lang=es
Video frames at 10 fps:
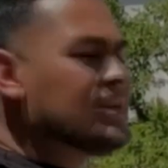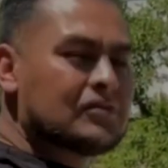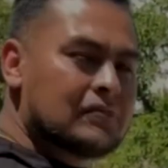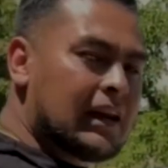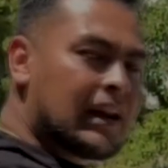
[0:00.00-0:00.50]

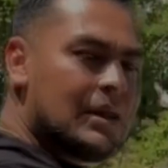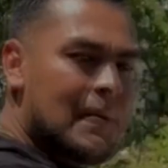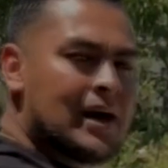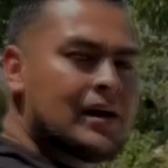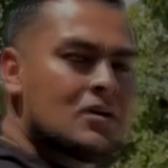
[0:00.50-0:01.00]
se
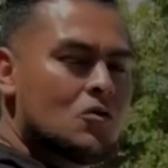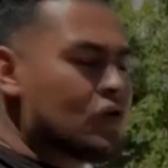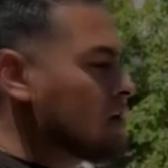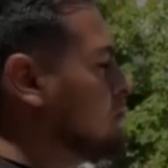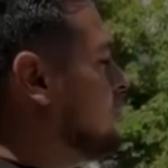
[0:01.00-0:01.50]
arremangan,
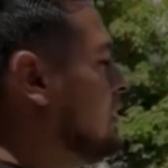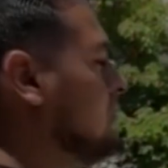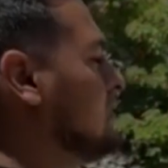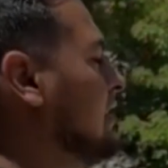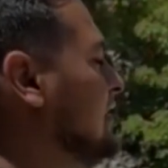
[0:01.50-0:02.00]
corren
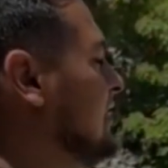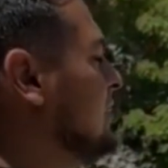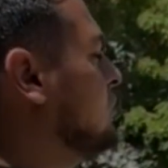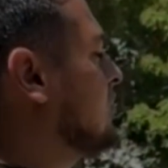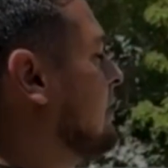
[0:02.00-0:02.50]
bonito,
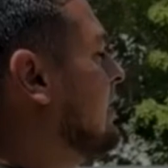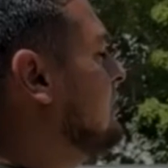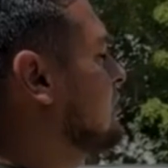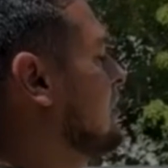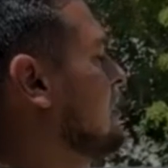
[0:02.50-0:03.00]
700
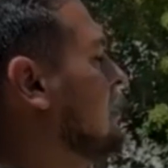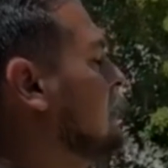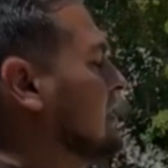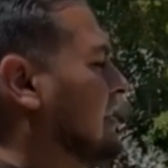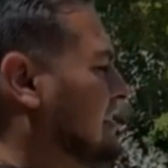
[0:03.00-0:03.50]
caballos,
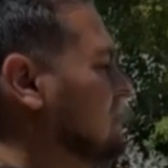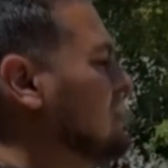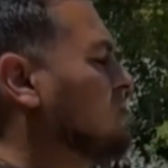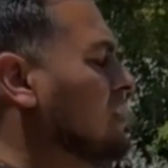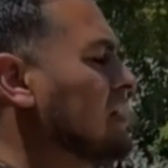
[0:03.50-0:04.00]

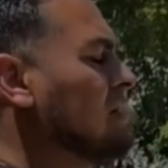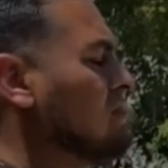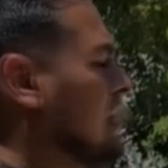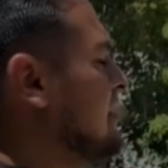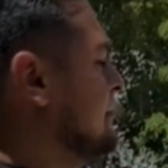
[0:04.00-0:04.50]
750 creo
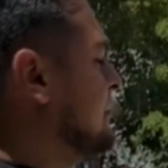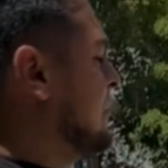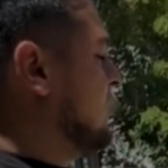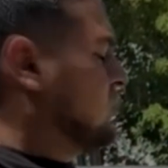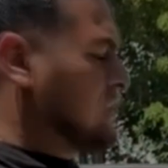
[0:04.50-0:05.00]
que o